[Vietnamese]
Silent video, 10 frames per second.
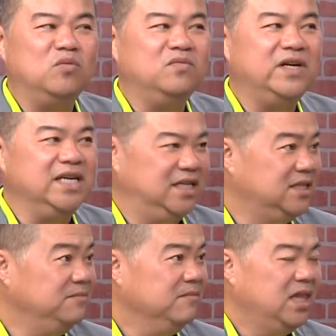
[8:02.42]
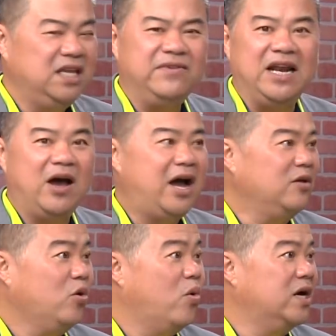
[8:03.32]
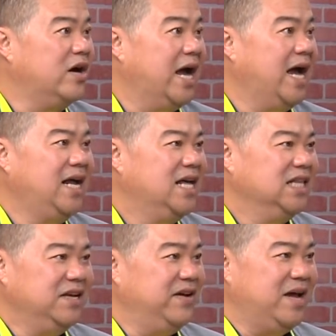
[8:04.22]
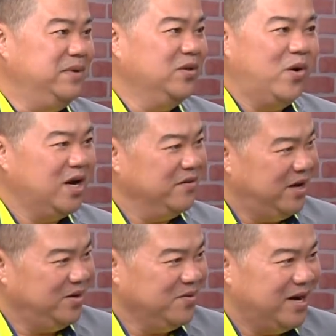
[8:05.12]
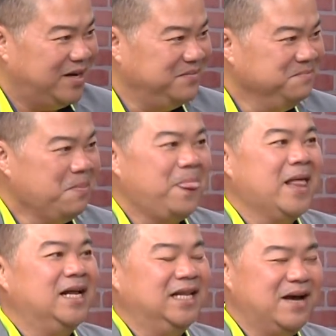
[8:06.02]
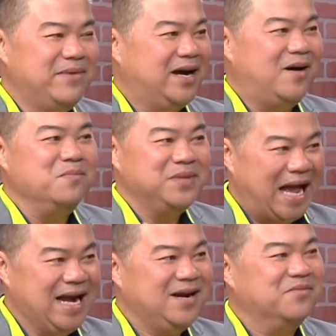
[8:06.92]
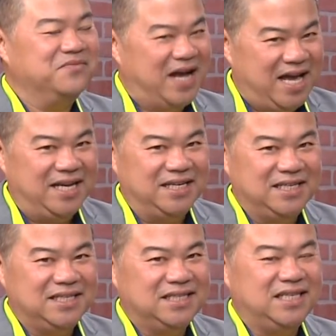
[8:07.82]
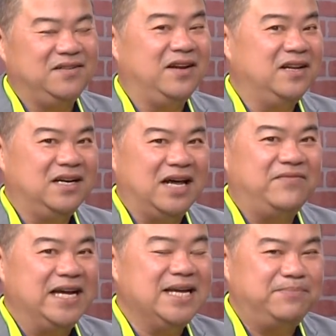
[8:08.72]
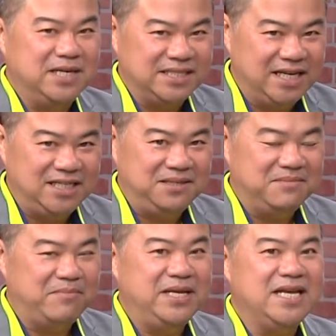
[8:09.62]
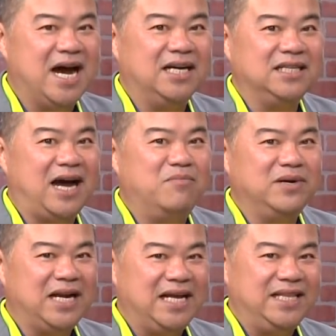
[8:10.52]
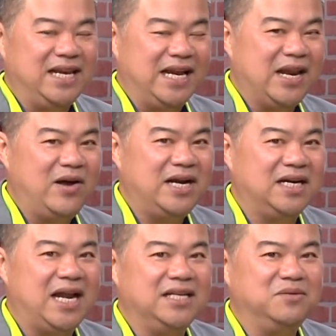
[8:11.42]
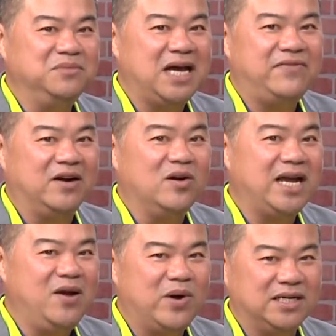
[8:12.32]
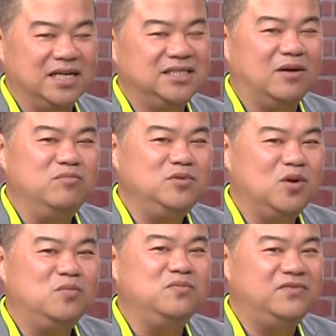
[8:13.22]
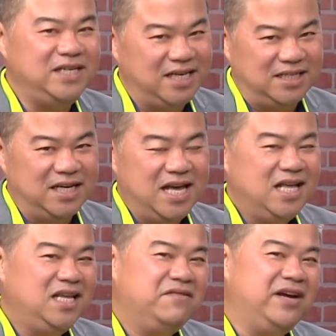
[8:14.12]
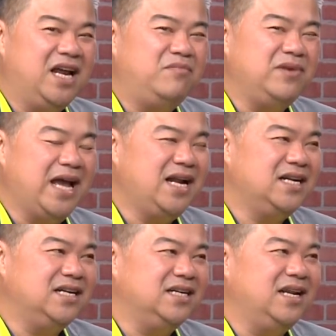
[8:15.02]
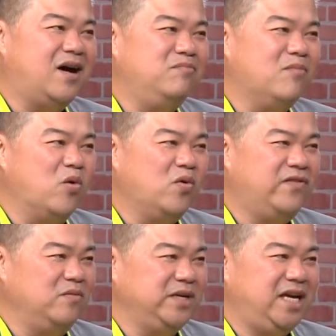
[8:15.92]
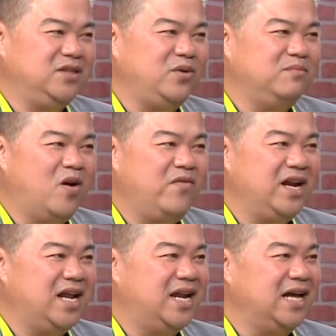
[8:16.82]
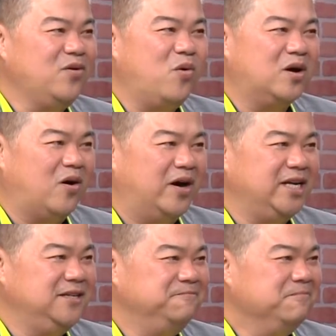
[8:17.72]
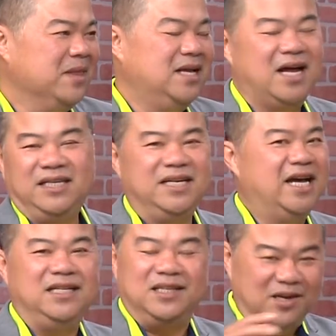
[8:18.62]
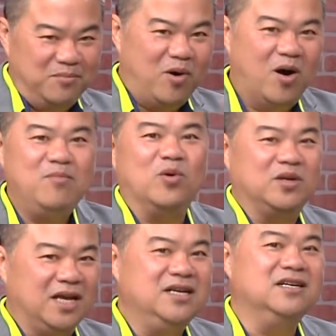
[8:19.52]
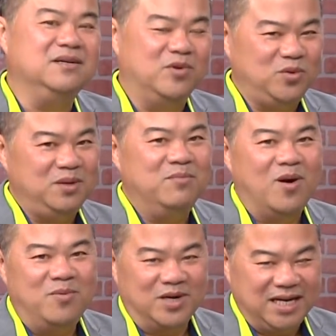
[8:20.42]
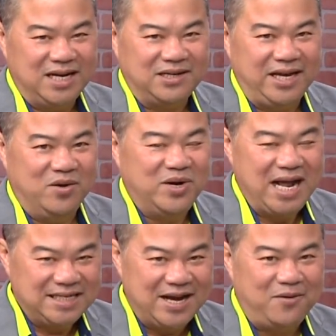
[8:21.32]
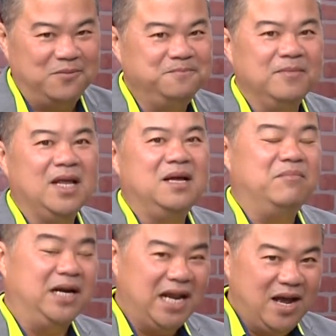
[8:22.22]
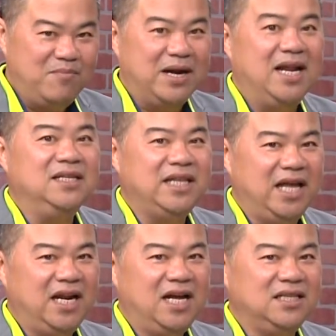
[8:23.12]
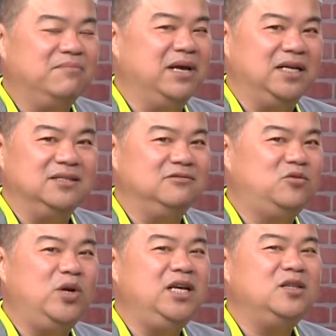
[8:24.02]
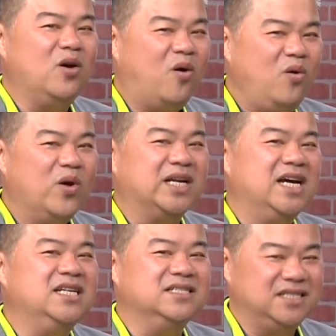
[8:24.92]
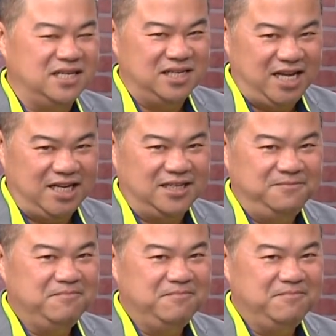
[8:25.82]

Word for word: chung với dịch như vậy là thua rồi hả như vậy là mình thua rồi đúng không nếu mà không thắng không về thì là phải dập được dịch à, bây giờ ông này thì lại nói rằng là chúng ta phải có kế hoạch để sống chung với dịch như vậy là không lẽ ông bộ quốc phòng kia tuyên bố vậy là đã thua rồi đó cho nên nó mỗi một cái người một tuyên bố một cái kiểu khác nhau mà nếu mà lên tiếng đó thì bị truy tố luật hình sự liền